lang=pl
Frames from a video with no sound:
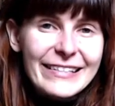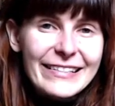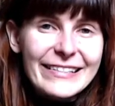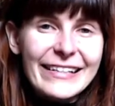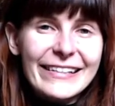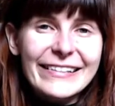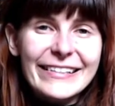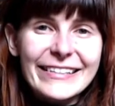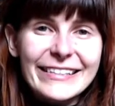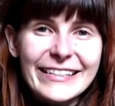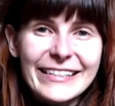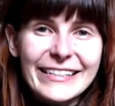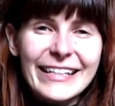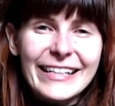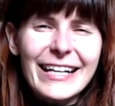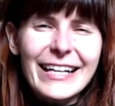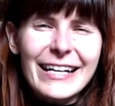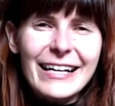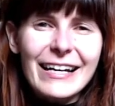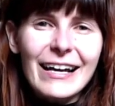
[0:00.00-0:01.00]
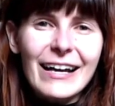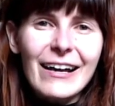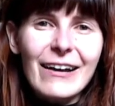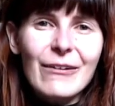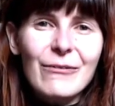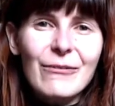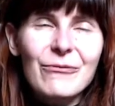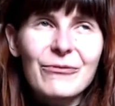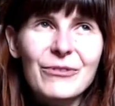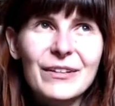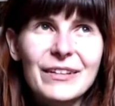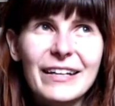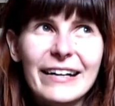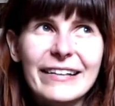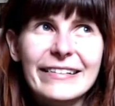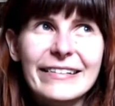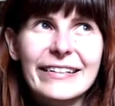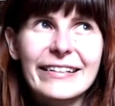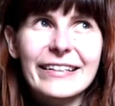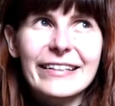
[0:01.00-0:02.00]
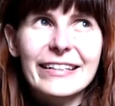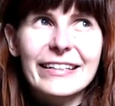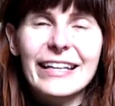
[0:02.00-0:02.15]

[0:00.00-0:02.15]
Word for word: zdarza się kilka wydarzeń,